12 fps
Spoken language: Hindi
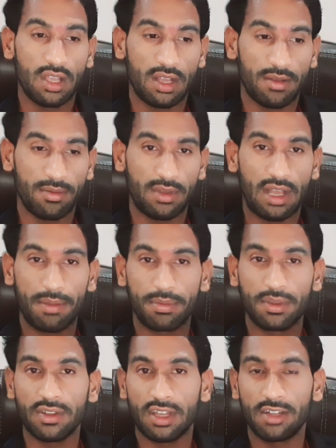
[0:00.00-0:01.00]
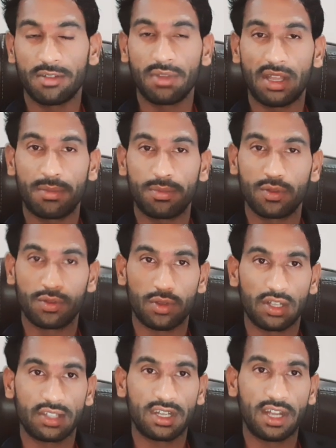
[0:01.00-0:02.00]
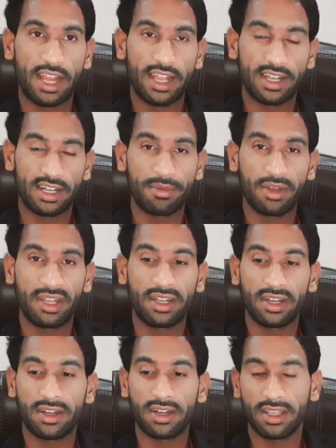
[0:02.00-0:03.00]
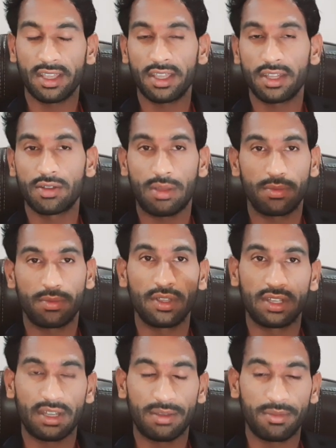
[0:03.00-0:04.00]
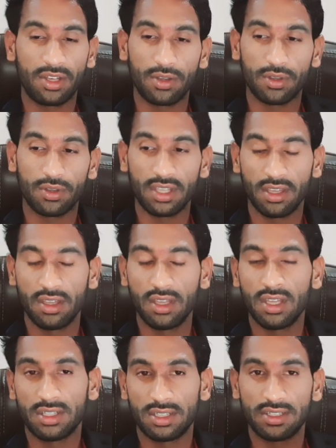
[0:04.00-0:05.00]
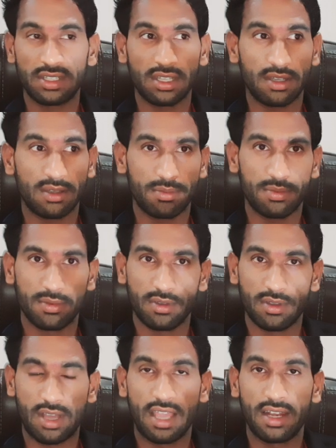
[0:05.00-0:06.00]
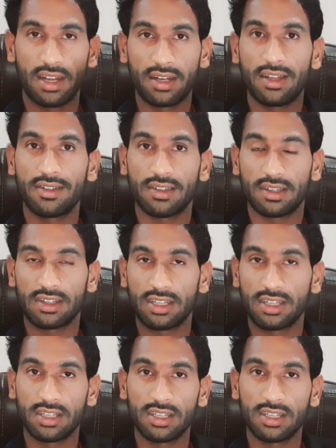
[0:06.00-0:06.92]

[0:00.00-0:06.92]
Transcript: अब आपके साथ में आप कुछ थोड़ा सा डाइट का मेंटेन रखेंगे तो आपको ये कमी नहीं होगी जैसे आप आयरन ले सकते हैं